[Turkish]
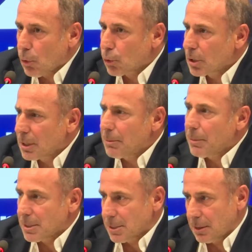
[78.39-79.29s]

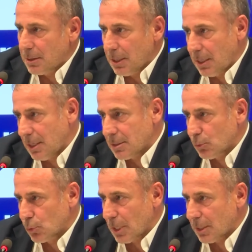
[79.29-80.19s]
ortadan bahsettin en
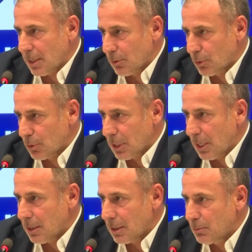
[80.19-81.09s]
az uzaktan
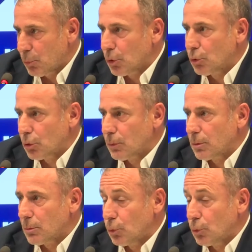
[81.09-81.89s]
orta bugün Türk